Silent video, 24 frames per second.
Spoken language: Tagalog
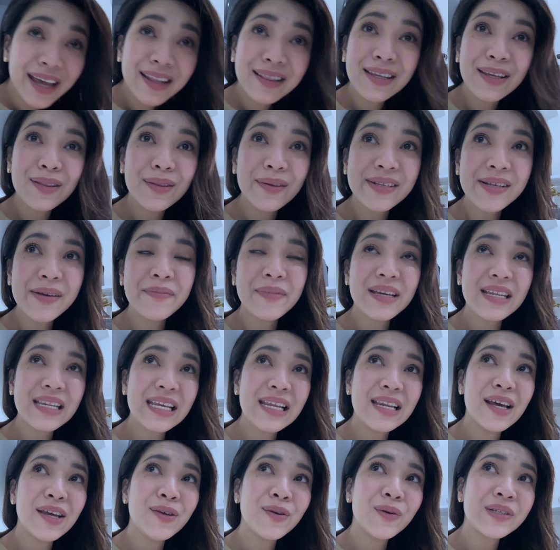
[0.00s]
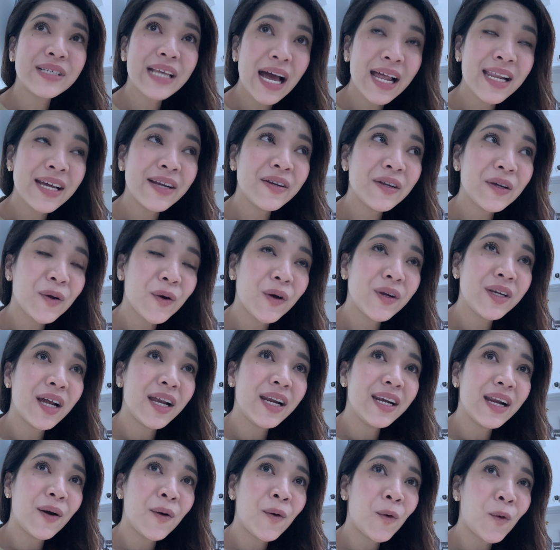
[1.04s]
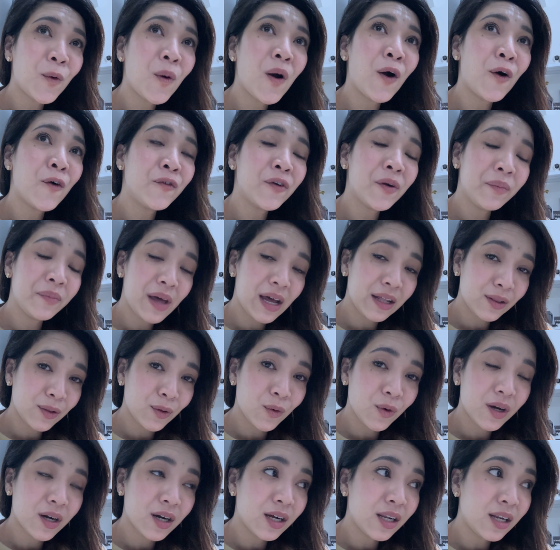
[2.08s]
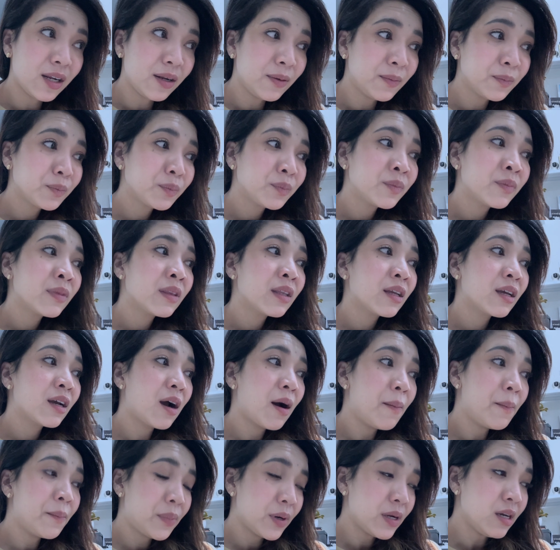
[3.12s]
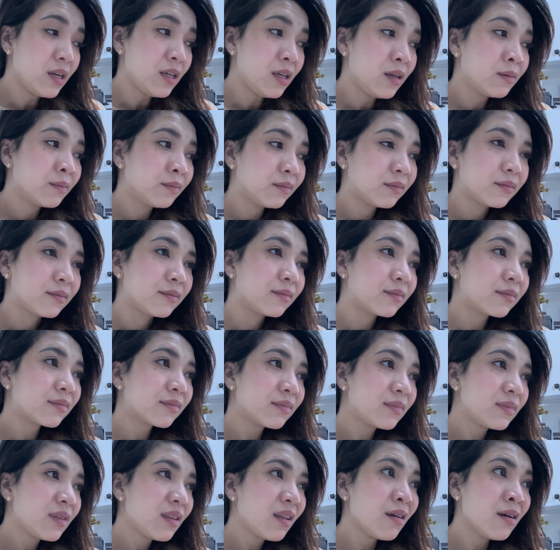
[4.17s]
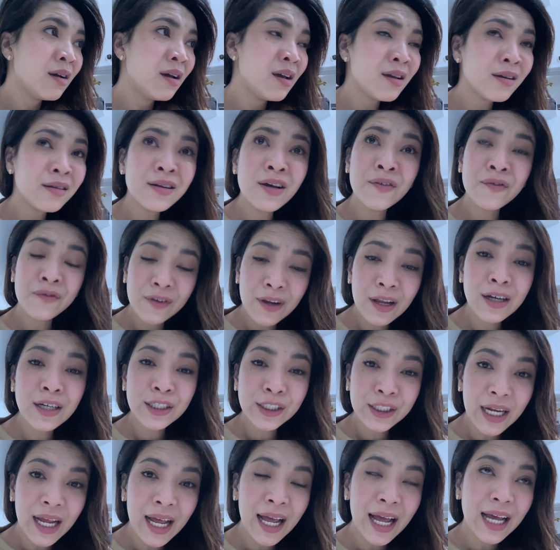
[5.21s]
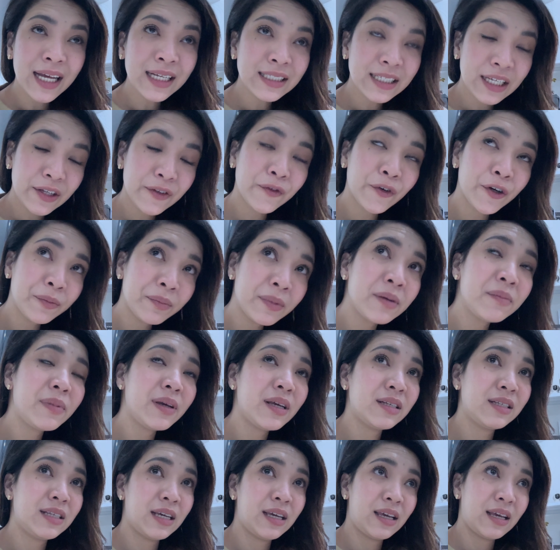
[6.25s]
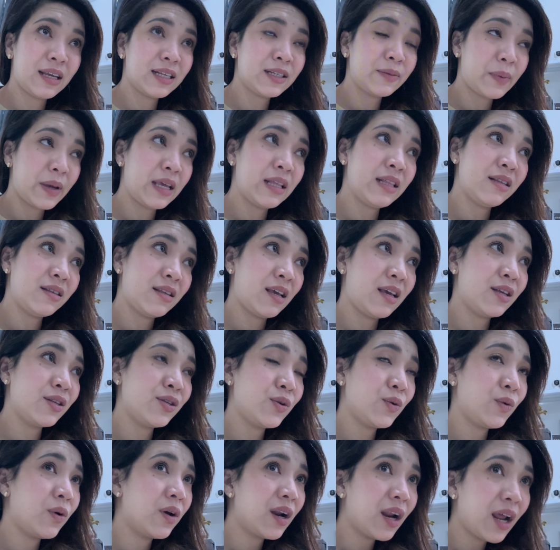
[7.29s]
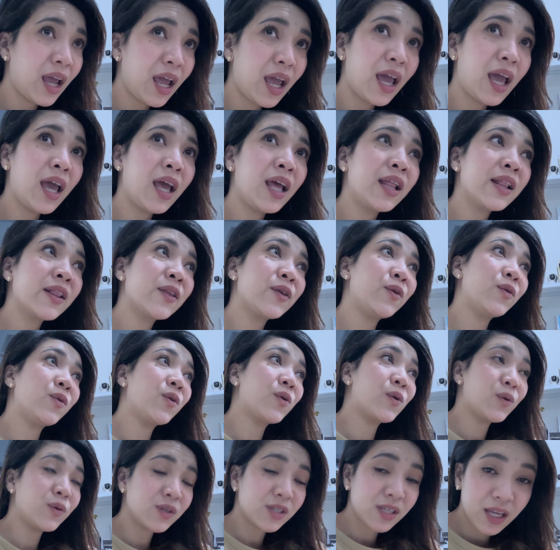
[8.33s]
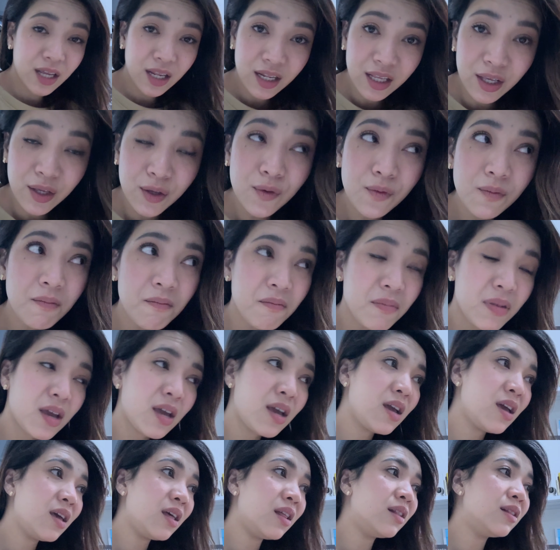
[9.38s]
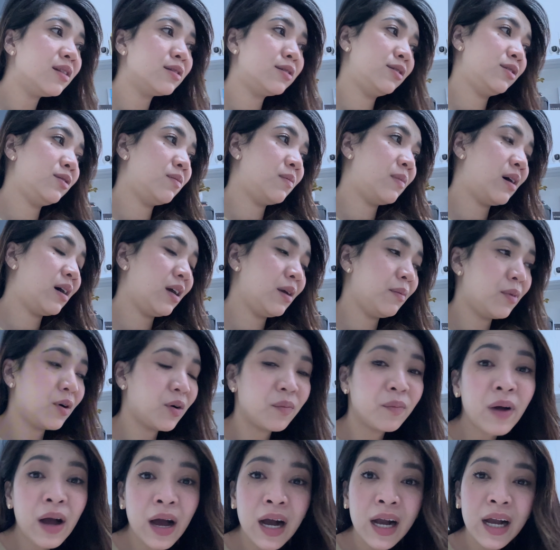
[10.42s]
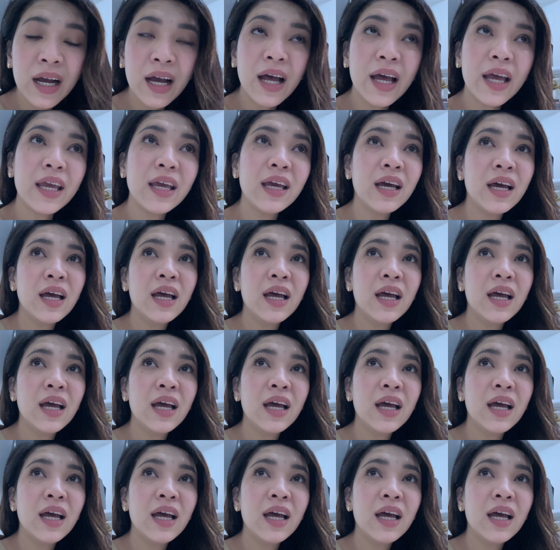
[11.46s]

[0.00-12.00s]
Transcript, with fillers: eh dito sa Manila, yung salary ko na nakukuha from that local company, enough lang siya as in for my basic expenses. Yung rent, yung grocery, yung bills, yung mga ibang bagay,